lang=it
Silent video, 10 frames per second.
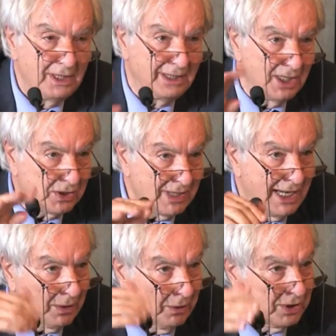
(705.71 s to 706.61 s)

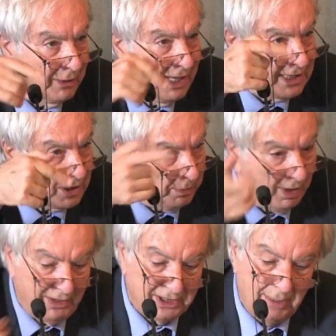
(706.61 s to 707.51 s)
intenzionali e conseguenze
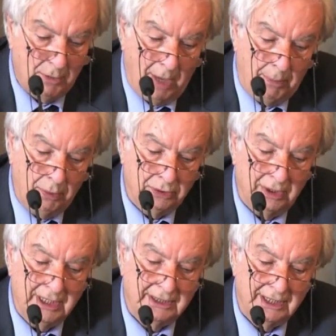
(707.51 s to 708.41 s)
poi vedremo
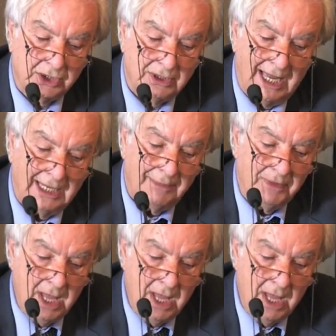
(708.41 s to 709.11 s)
appunto intenzionali.